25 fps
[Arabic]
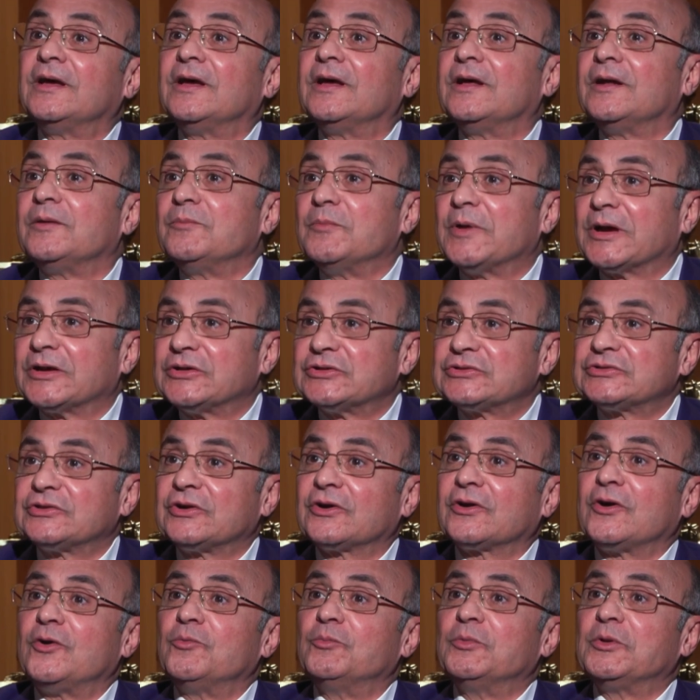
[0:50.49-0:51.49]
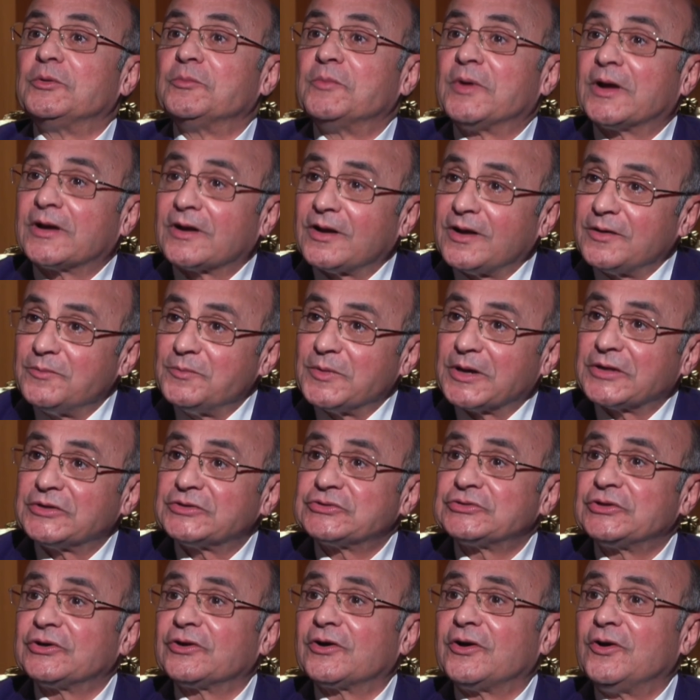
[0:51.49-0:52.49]
المجلس القومي للمراه
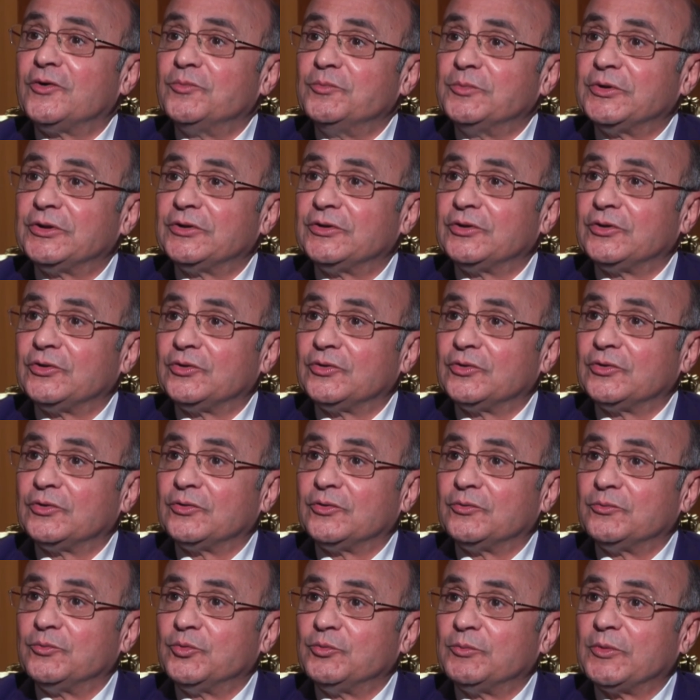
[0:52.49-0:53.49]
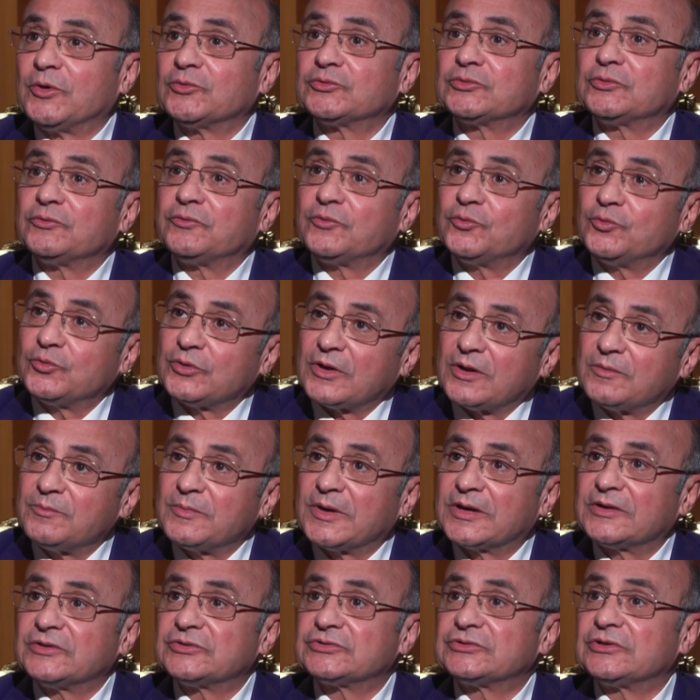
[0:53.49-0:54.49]
المجلس القومي للامومه والطفوله
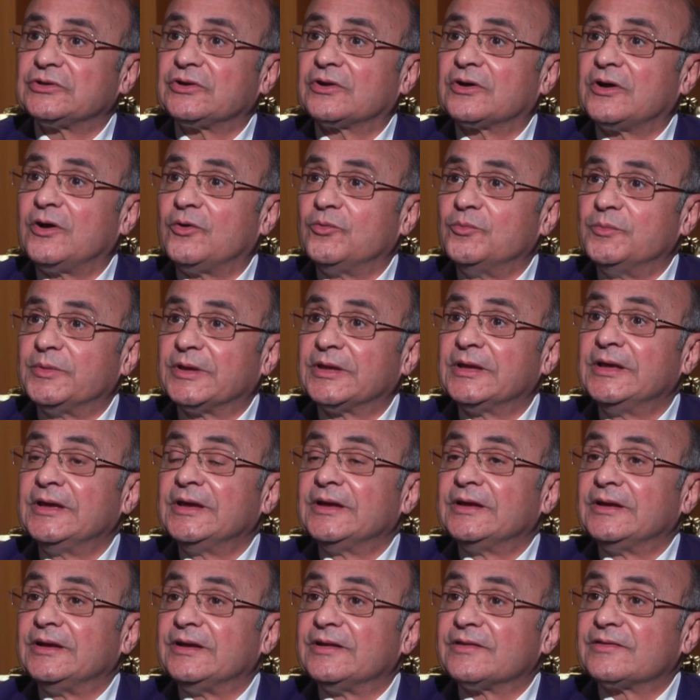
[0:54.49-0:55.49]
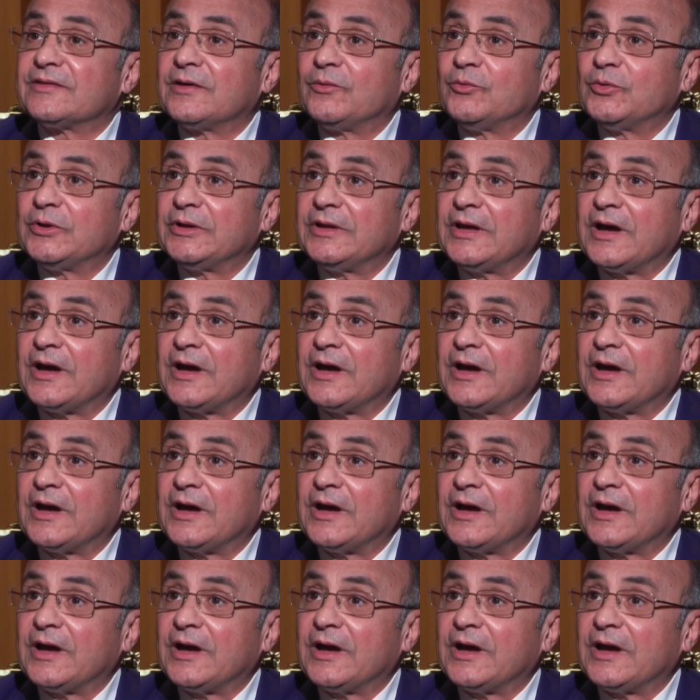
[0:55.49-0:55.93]
المجلس القومي لذوي